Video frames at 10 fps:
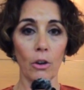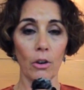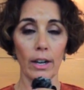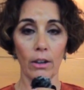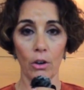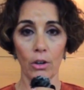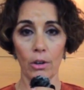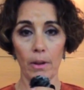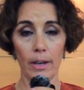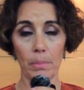
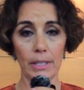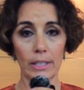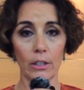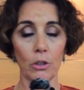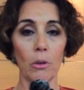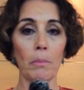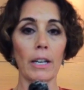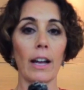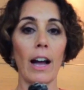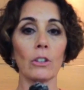rappresentano il
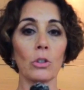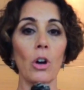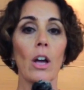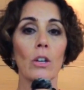mercato,